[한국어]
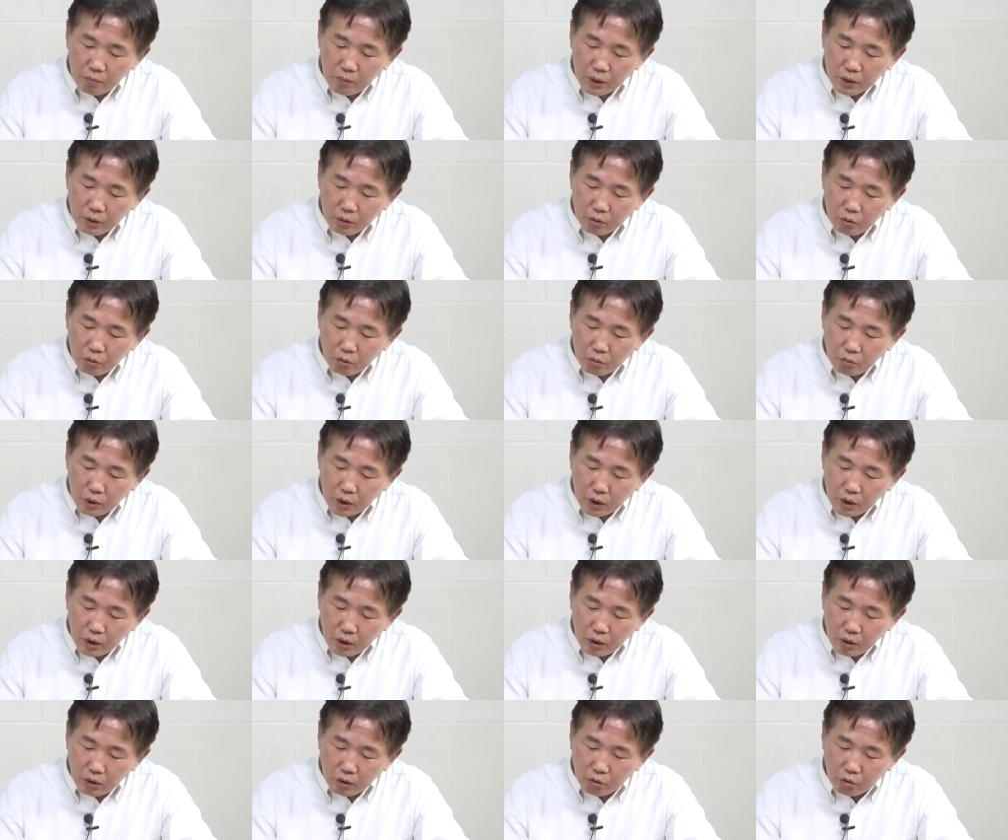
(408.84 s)
많은
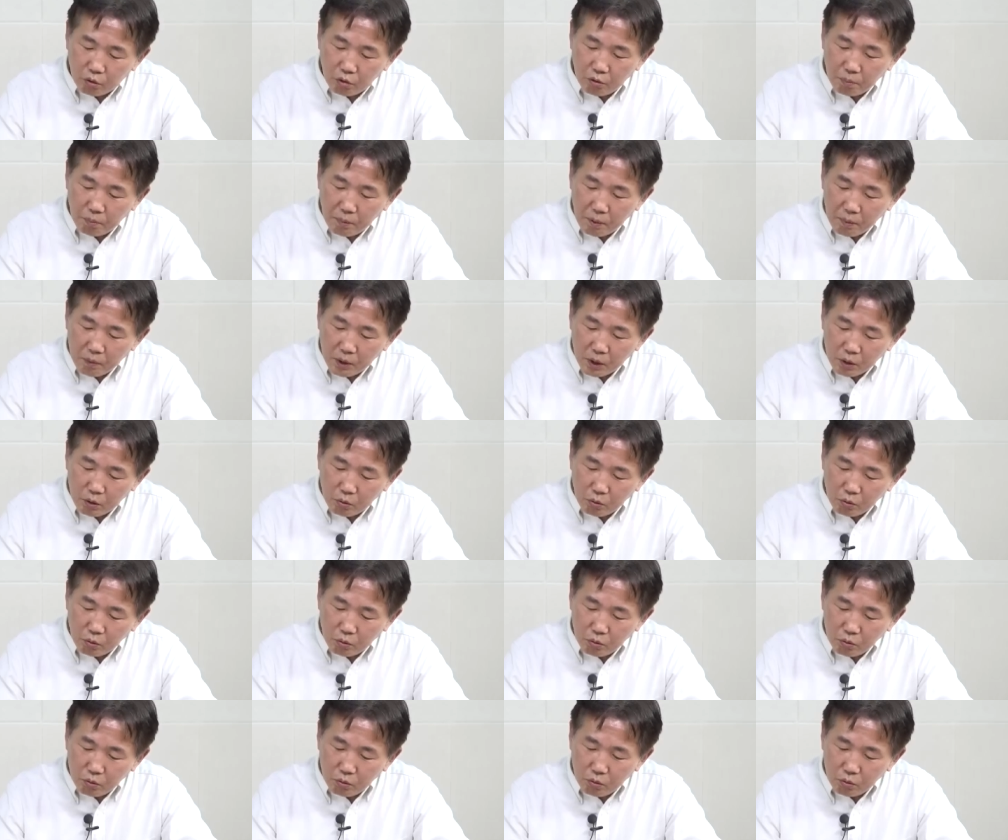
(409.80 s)
놈이 뒷배
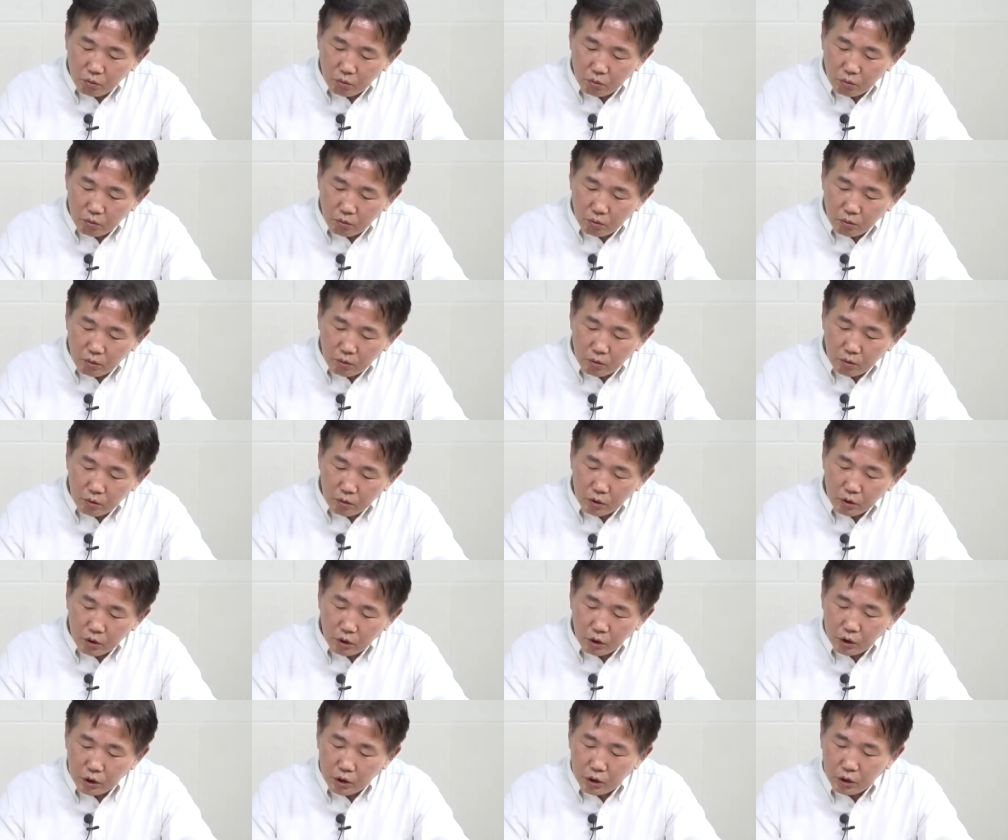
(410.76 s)
있고
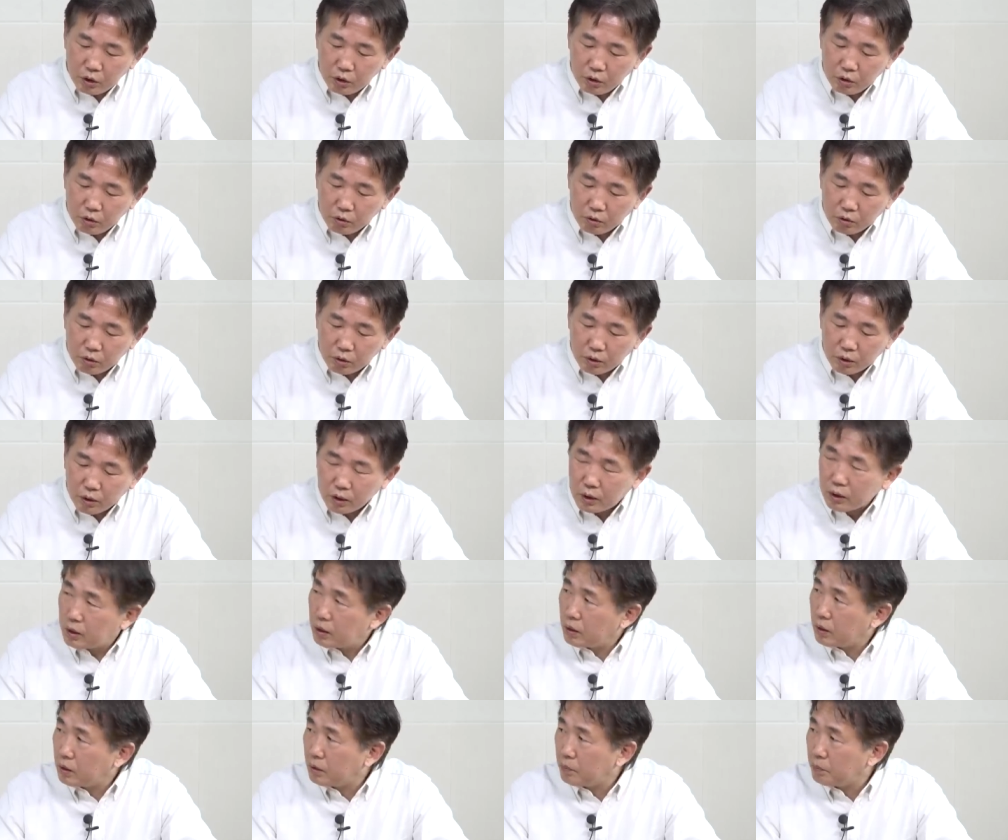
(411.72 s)
설치는 것
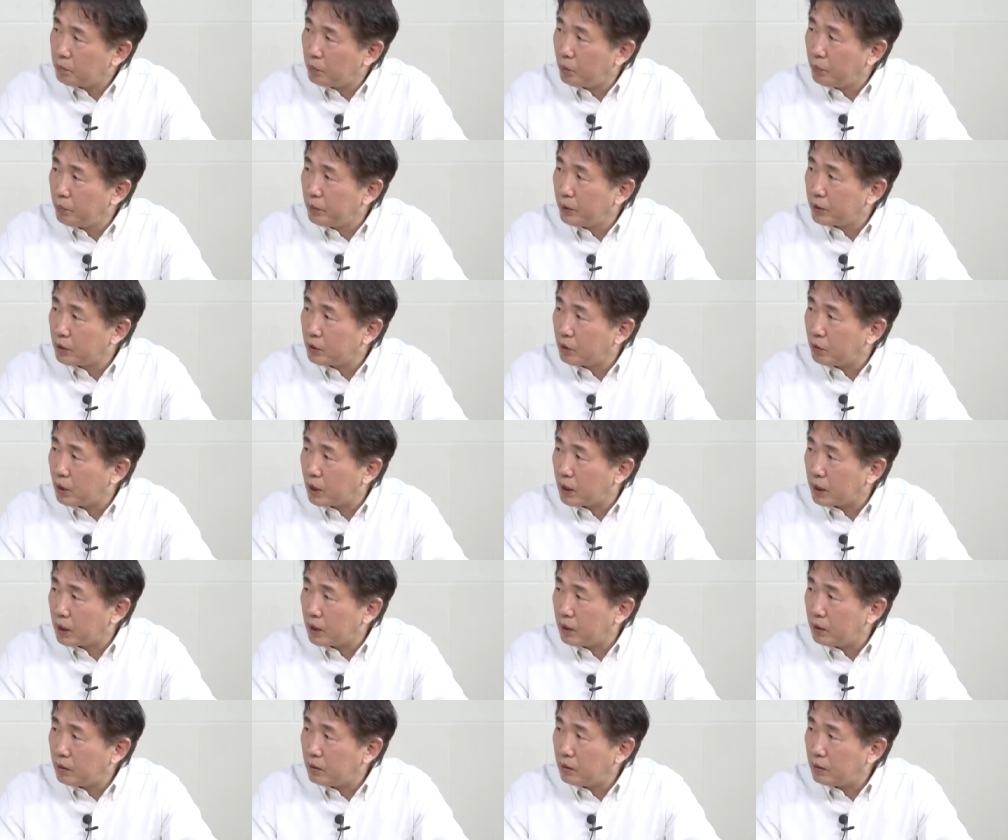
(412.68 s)
보면서 화가 나요?